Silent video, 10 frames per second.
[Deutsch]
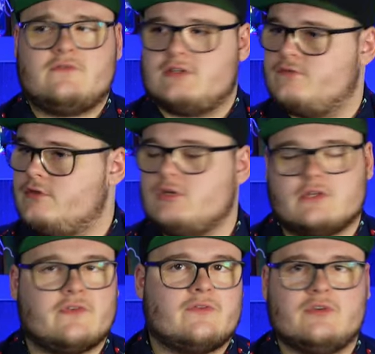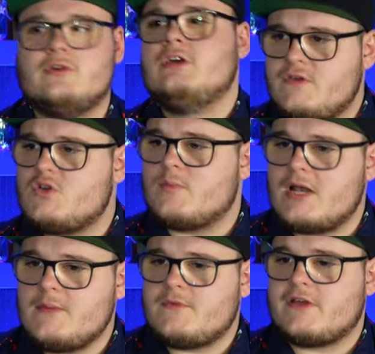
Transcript: War es vier? Ja, es war vier. Vier überlebt